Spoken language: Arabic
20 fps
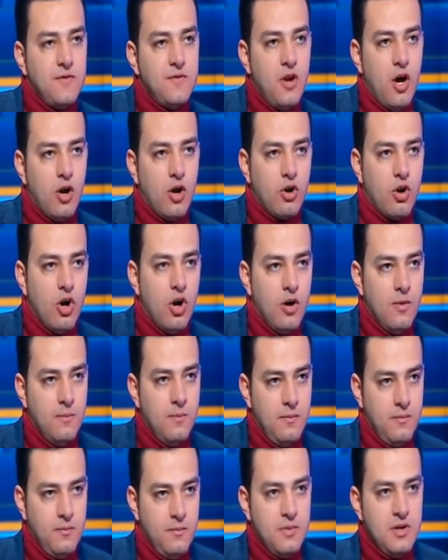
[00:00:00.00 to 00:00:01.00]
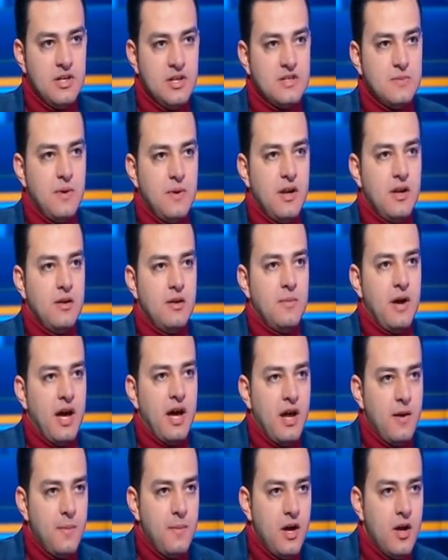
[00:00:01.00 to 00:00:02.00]
الارقام بالنسبه
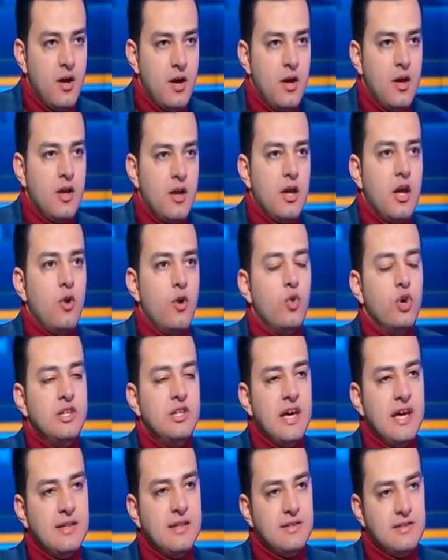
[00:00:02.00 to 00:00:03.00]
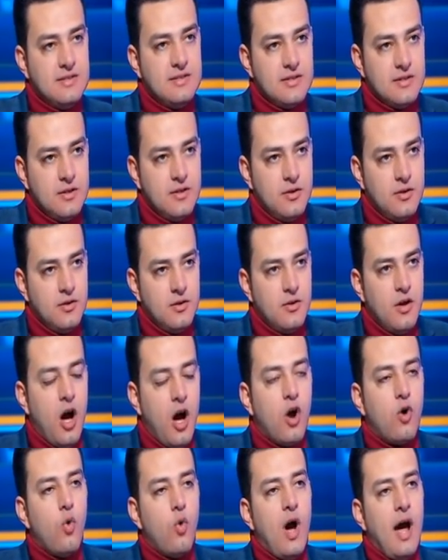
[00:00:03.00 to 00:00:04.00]
للمغاربه الوداد
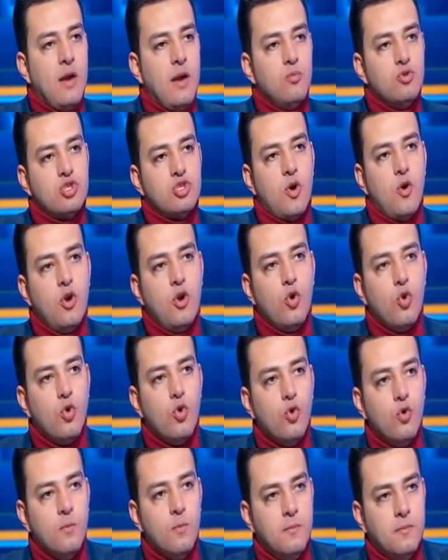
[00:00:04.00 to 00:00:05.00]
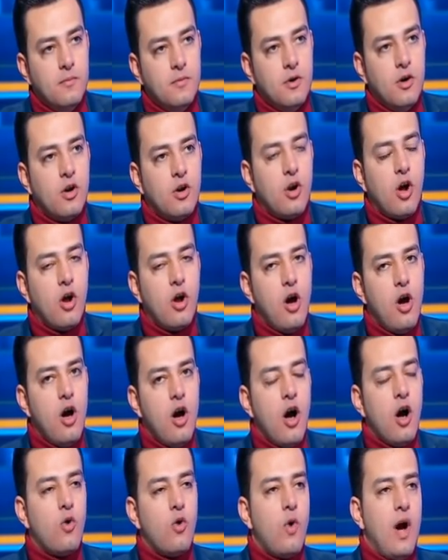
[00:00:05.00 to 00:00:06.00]
اقوى على المستوى الهجوم الرجاء
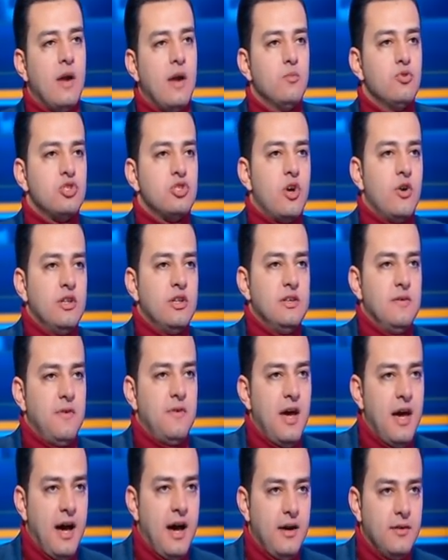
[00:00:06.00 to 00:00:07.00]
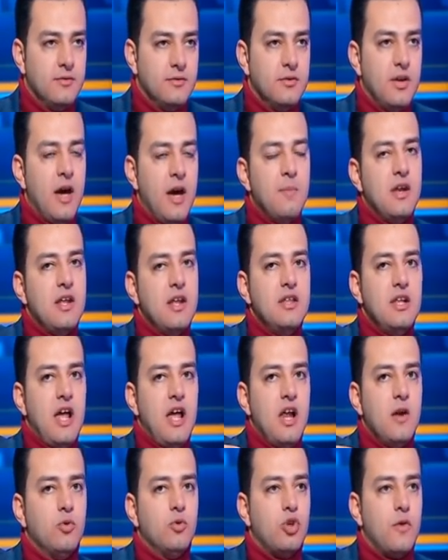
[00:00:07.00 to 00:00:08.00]
اقوى على المستوى الدفاع مم. اما النادي
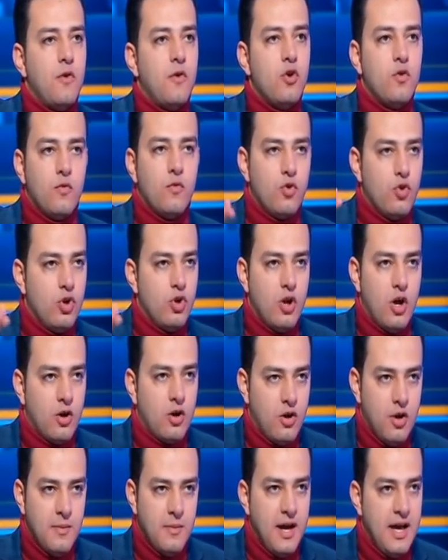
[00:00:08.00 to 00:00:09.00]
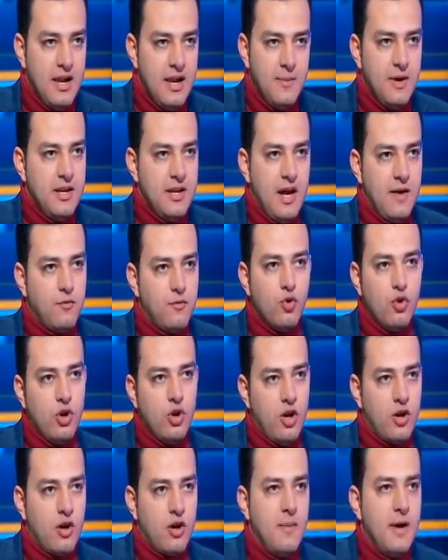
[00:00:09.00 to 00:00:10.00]
الاهلي متفوق في كل الارقام غالبا يعني في كل
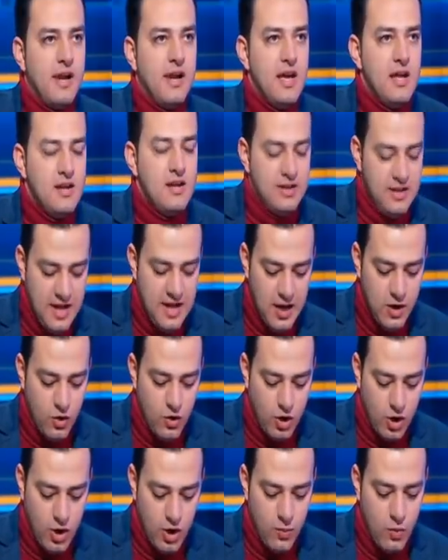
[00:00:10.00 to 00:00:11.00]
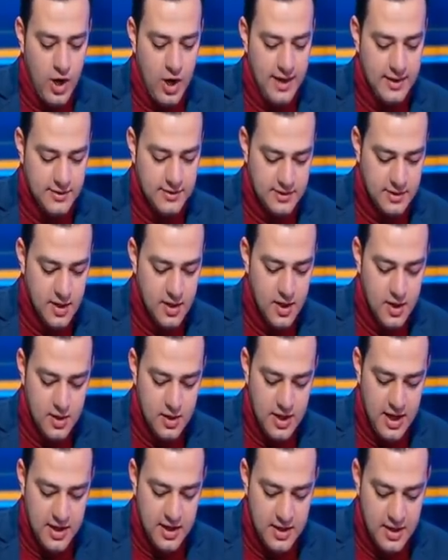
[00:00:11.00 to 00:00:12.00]
الارقام هنلاقي النادي الاهلي هو رقم واحد آه.
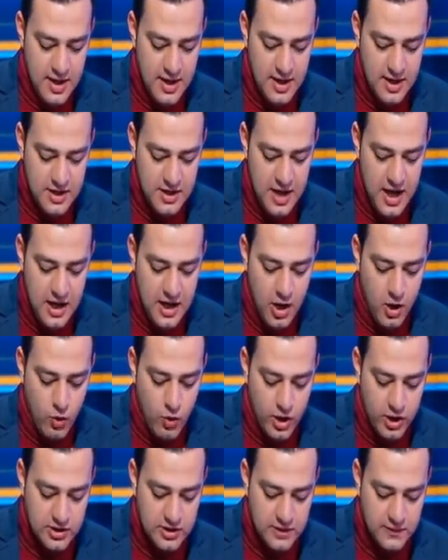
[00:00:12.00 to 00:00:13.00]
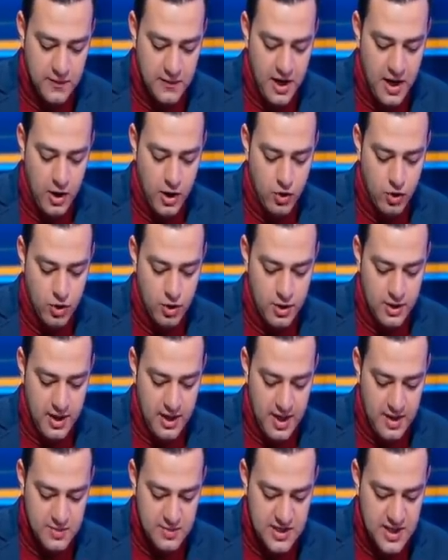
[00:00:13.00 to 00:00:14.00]
يعني النادي الاهلي اقوى خط دفاع اهو
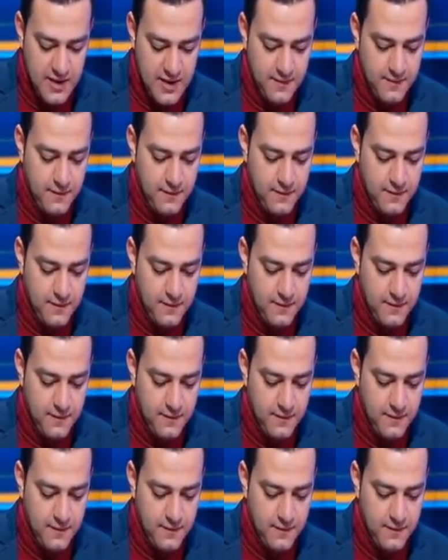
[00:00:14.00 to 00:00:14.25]
خمسه